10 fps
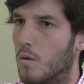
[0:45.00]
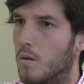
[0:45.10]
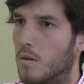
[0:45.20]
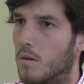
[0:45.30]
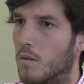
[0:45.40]

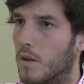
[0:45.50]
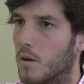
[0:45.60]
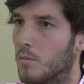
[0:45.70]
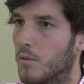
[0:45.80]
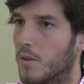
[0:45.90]
on a
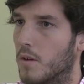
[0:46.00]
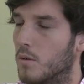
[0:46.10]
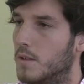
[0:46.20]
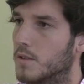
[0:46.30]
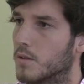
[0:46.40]
commencé
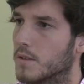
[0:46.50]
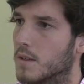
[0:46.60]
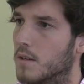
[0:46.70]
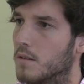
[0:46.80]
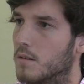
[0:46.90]
en licence 1,
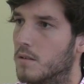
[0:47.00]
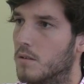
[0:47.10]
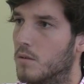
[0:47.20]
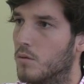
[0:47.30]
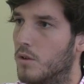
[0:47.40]

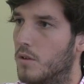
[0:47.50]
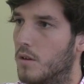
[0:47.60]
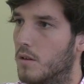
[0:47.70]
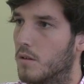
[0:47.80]
on était